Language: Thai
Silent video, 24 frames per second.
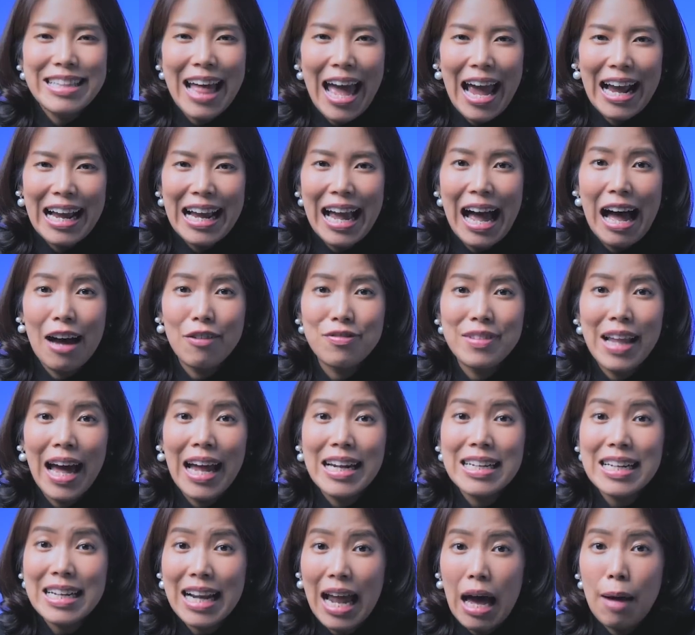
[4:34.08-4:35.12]
แต่Gulf
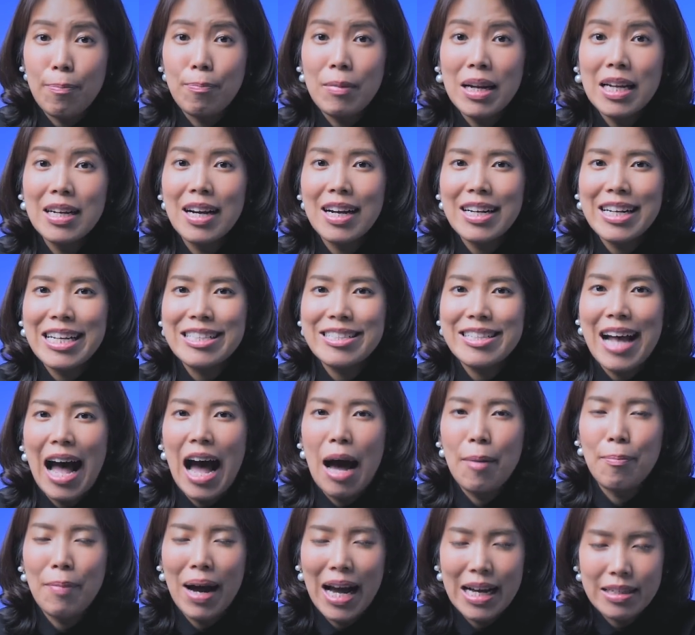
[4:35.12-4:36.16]
นั้นกลับเลือกที่จะ
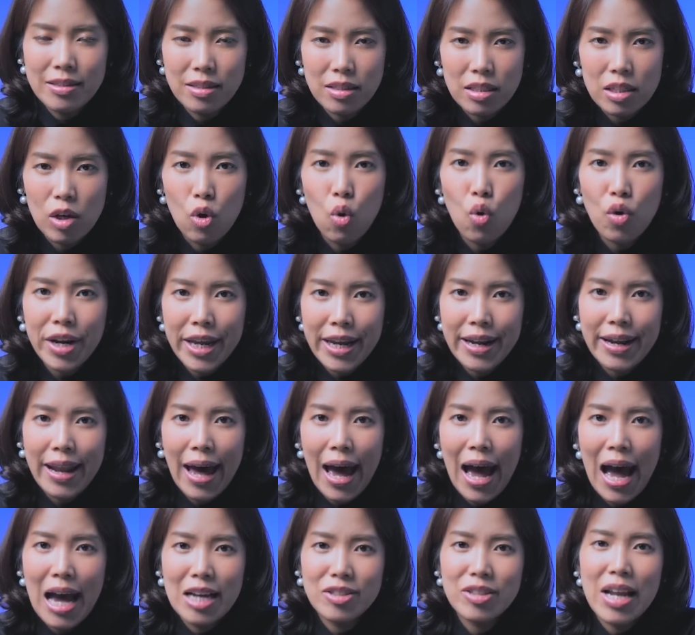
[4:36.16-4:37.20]
มาซื้อหุ้น
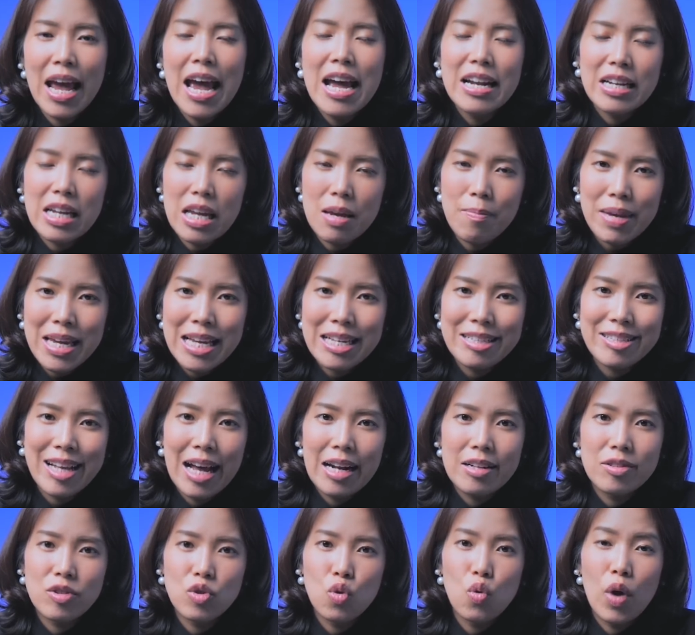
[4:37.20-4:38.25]
Intouch ที่มี
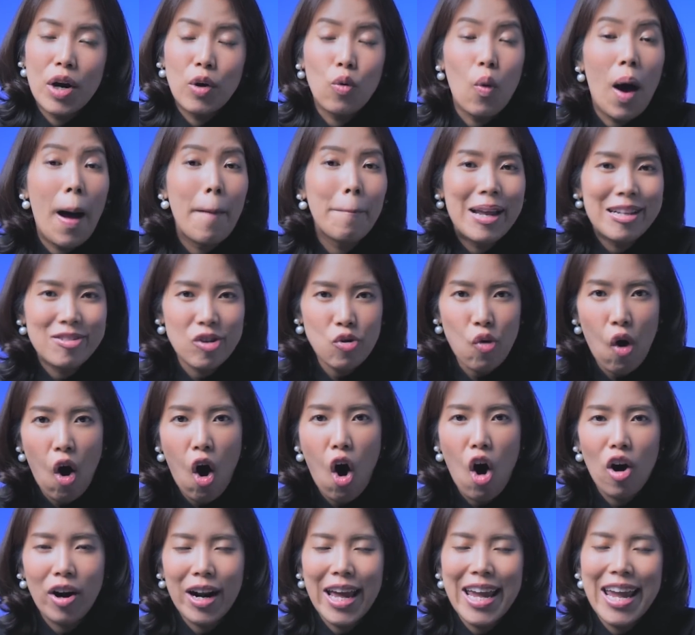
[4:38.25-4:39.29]
สัดส่วนความเป็นเจ้าข
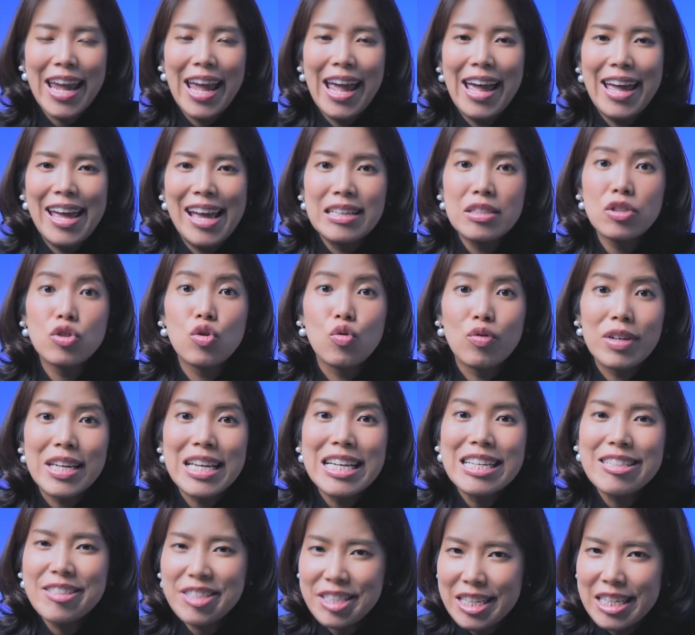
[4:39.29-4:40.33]
องใน AIS อยู่
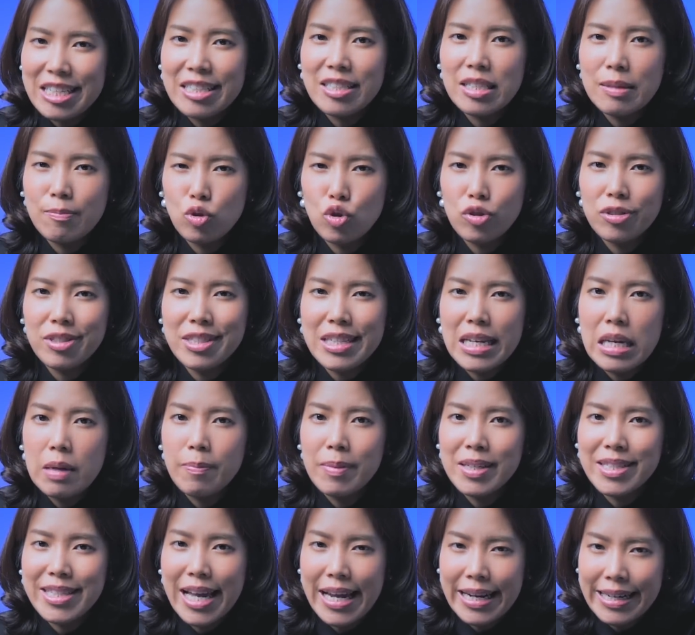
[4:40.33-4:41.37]
ที่
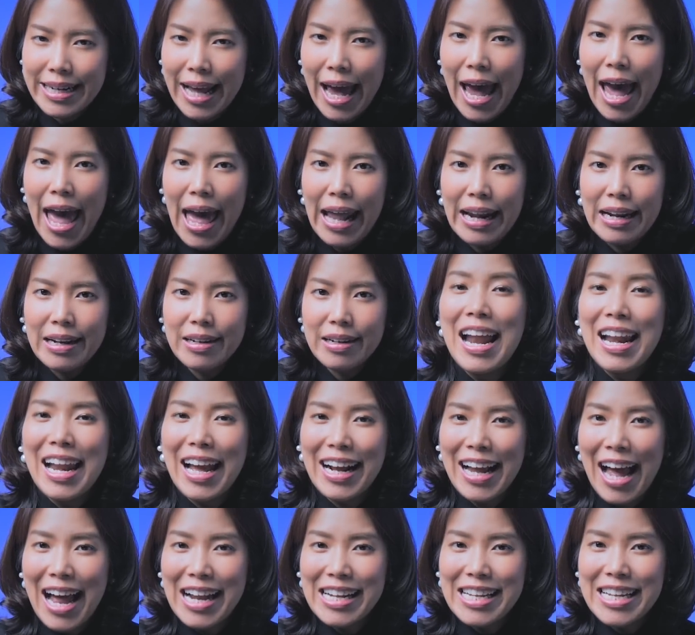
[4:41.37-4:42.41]
40.4% แทนและ
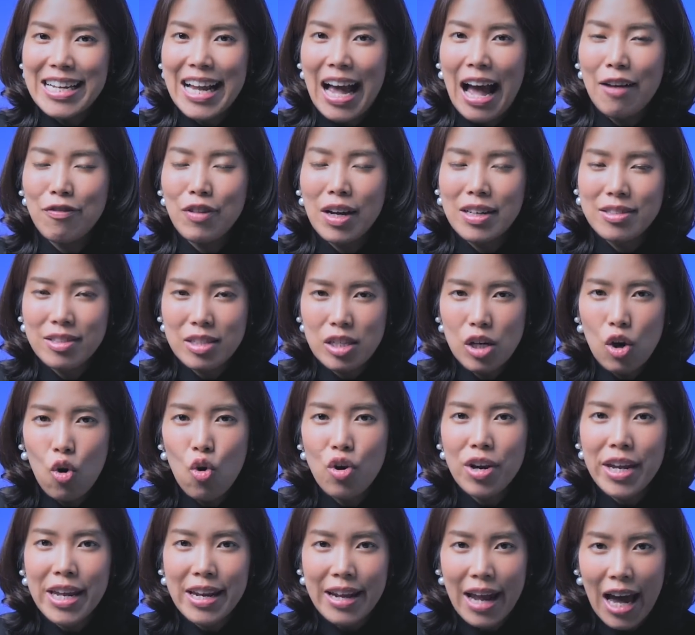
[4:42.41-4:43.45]
การที่Gulfซื้อ
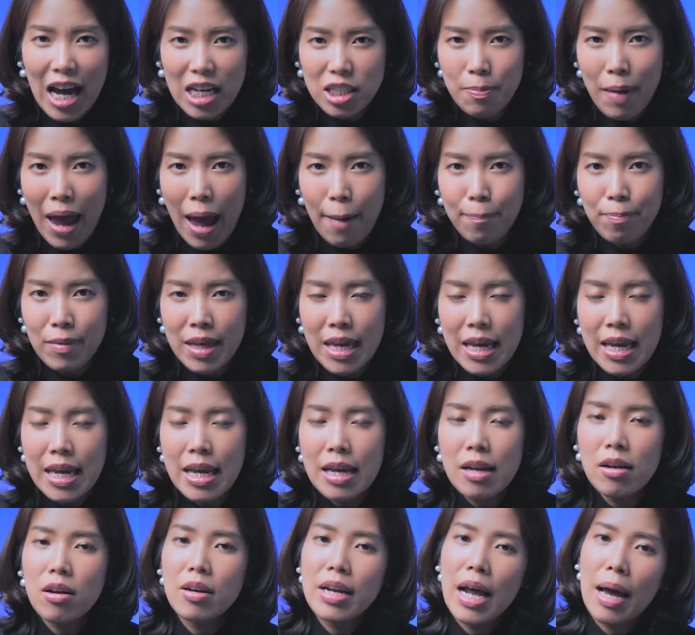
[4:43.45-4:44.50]
หุ้น Intouch แบบนี้
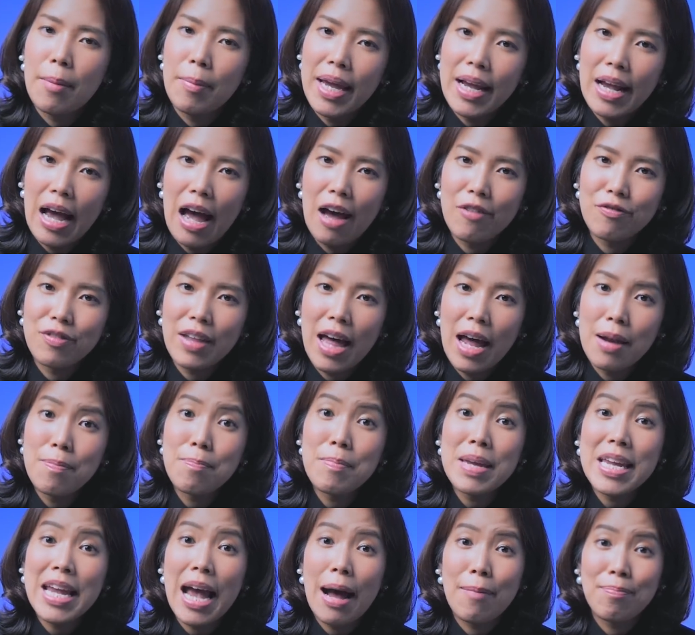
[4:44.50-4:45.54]
ก็ทำให้Gulfนั้น
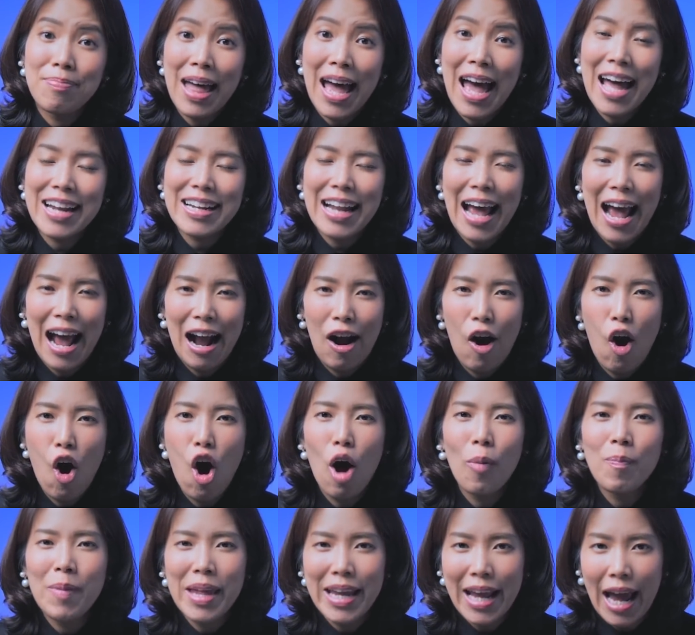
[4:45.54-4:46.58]
มีอำนาจทางอ้
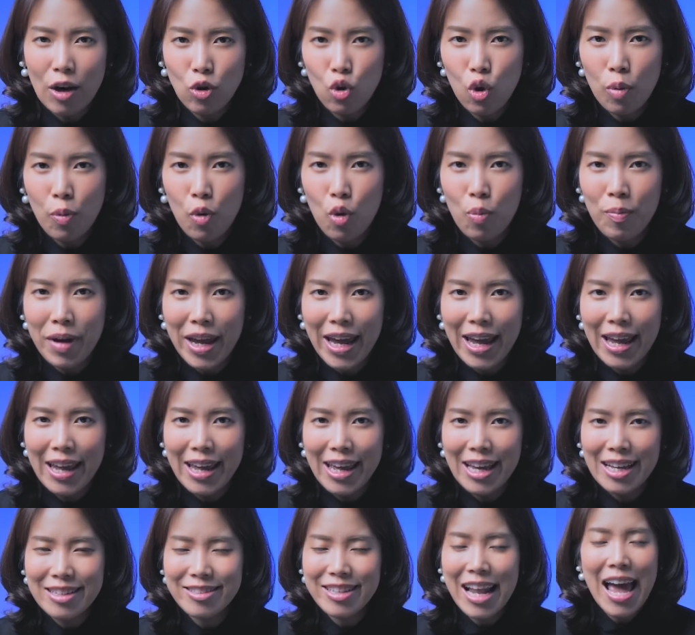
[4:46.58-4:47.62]
อมในการควบคุม
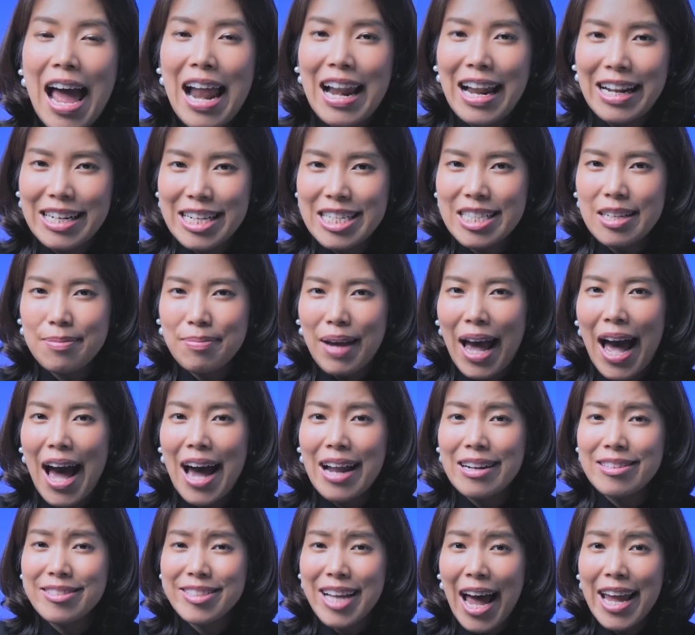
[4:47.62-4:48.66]
AIS และที่สำคั
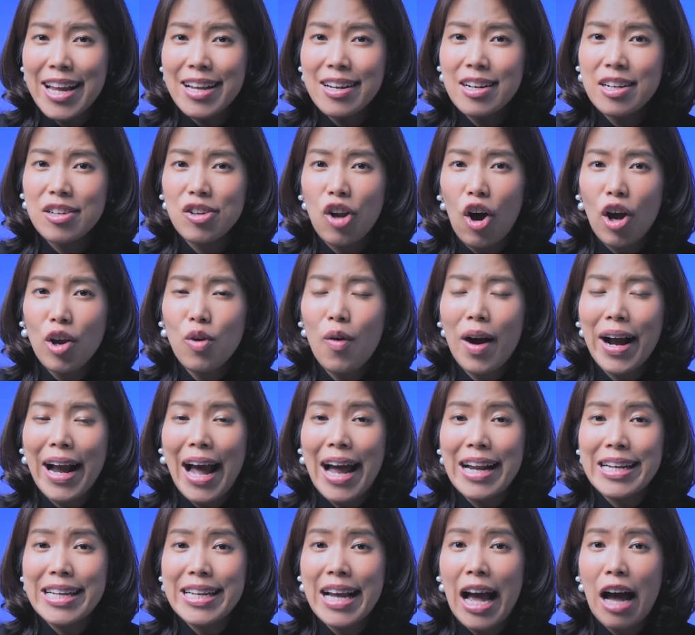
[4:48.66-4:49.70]
ญใช้เงินน้อยกว่า
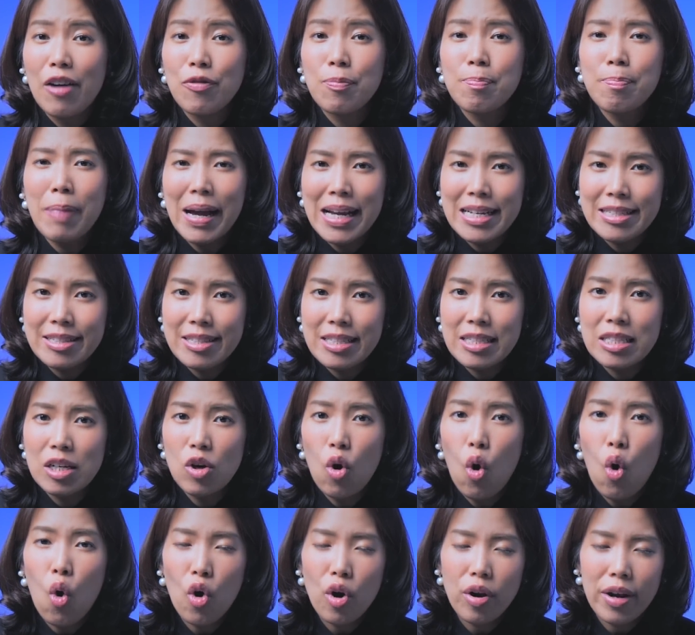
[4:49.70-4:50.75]
การที่Gulfไปซื้อ
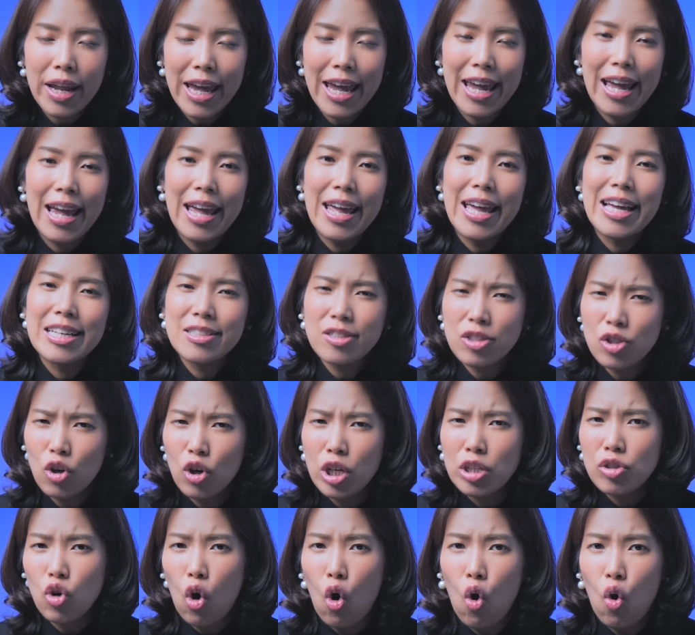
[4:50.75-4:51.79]
หุ้น AIS โด
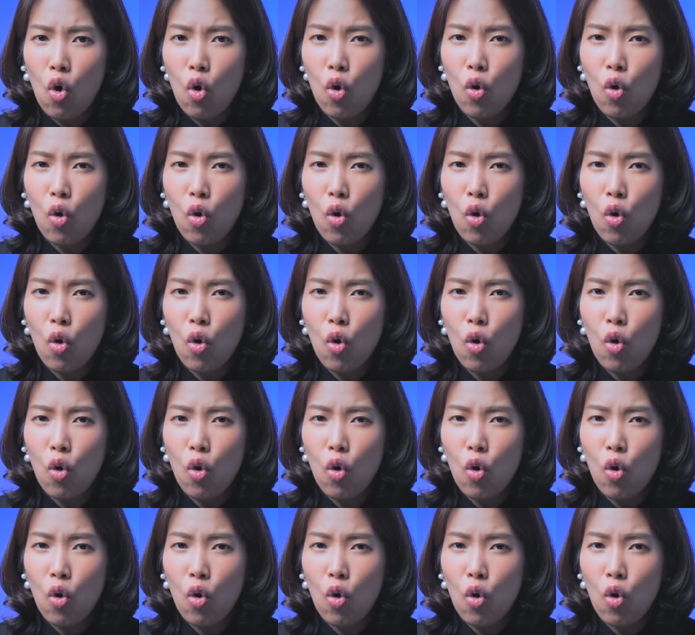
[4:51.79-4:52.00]
ยตรง